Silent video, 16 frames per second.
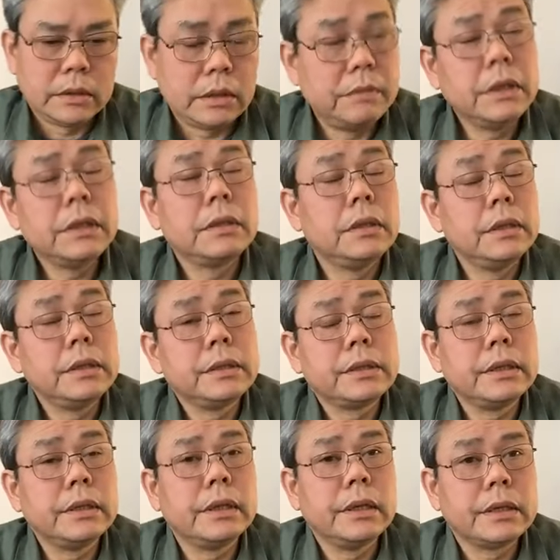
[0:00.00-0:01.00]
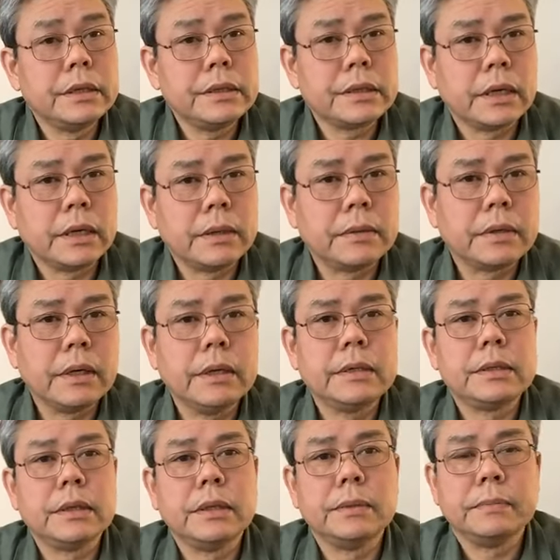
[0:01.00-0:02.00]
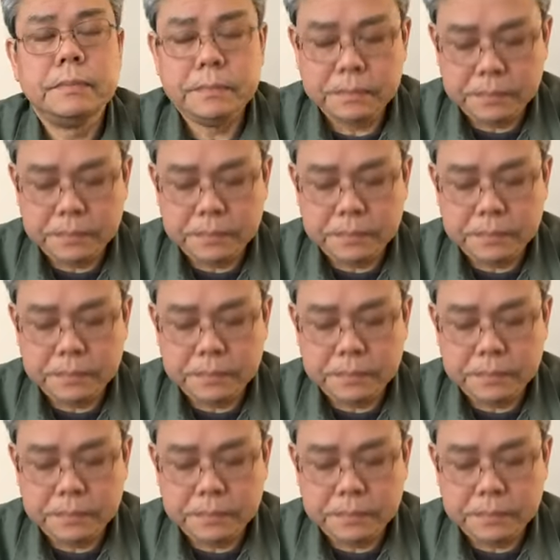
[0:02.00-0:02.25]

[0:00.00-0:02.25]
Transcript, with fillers: Dạ vâng thưa xin ờ, kính chào các anh chị em.